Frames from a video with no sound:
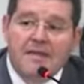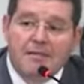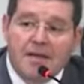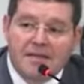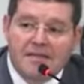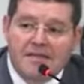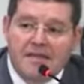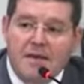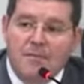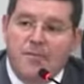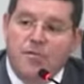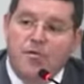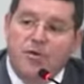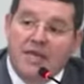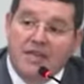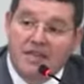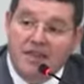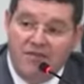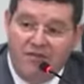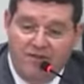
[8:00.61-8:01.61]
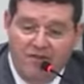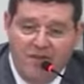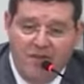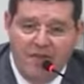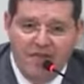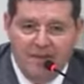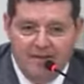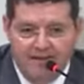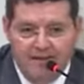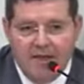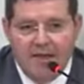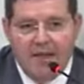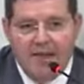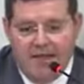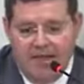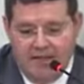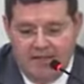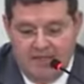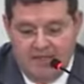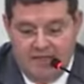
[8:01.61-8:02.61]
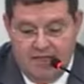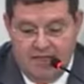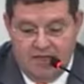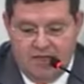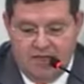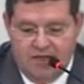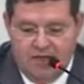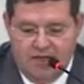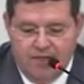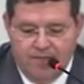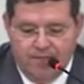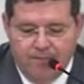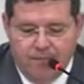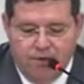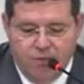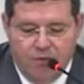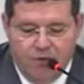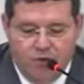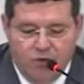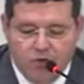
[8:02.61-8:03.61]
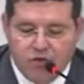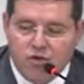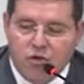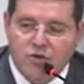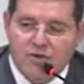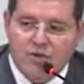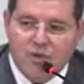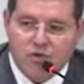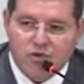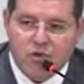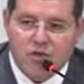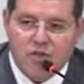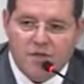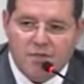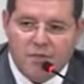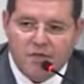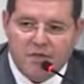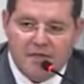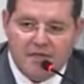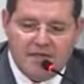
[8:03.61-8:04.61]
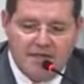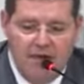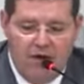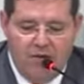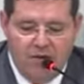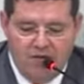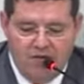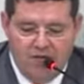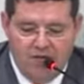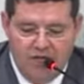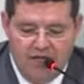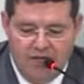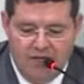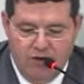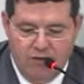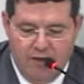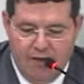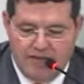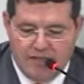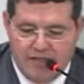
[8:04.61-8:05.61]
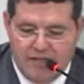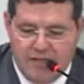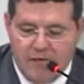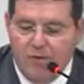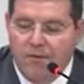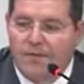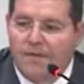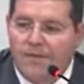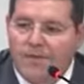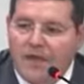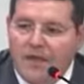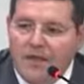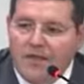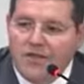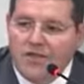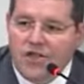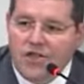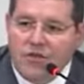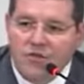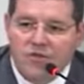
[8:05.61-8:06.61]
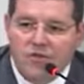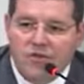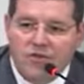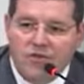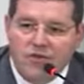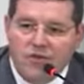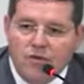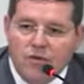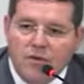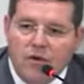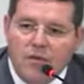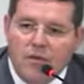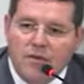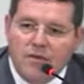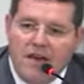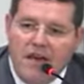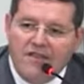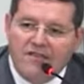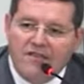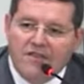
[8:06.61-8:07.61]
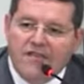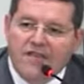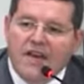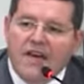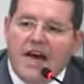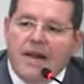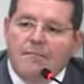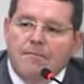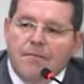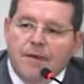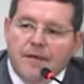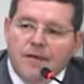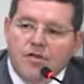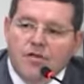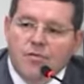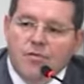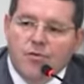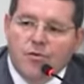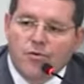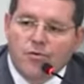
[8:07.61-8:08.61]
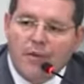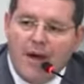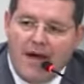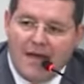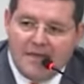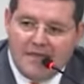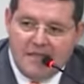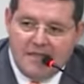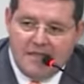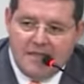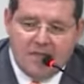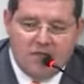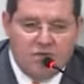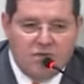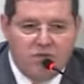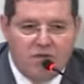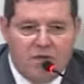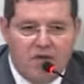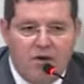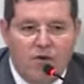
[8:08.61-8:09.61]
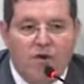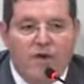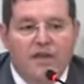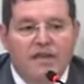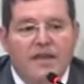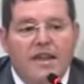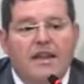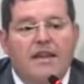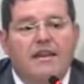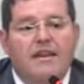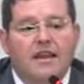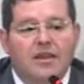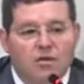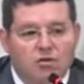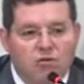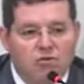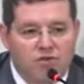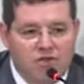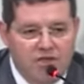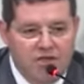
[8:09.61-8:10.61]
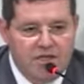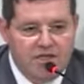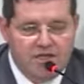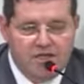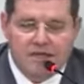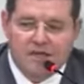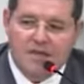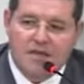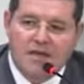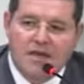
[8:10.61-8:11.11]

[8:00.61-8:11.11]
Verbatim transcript: mais tempo do que devia. Existe uma construção jurisprudencial antiga no Brasil de que o indivíduo não deve ficar preso por mais do que 81 dias.